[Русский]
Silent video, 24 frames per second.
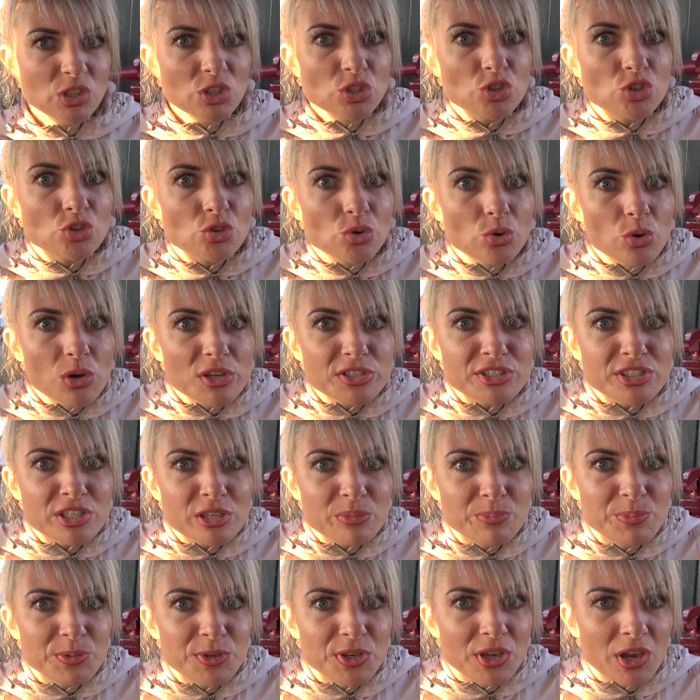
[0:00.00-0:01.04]
Ничего
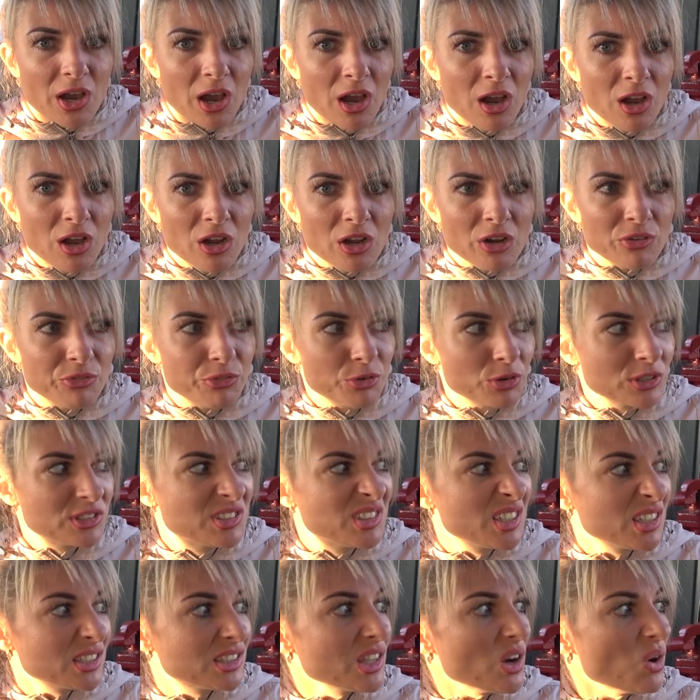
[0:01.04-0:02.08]
себе!
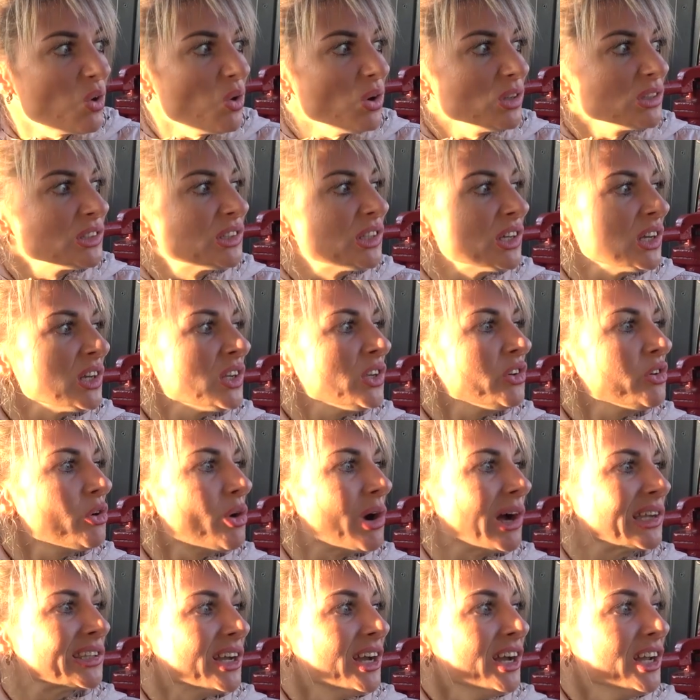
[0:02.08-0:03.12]
Вот это он
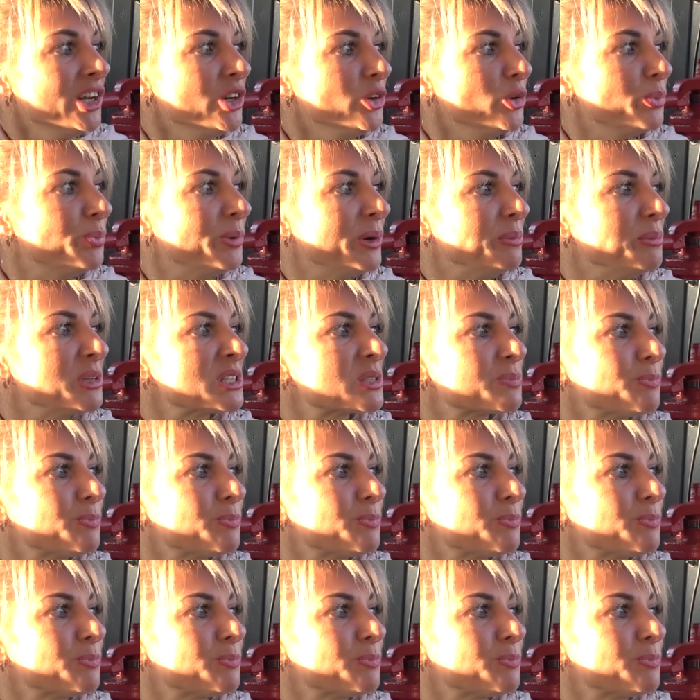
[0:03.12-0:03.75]
дает! Любыми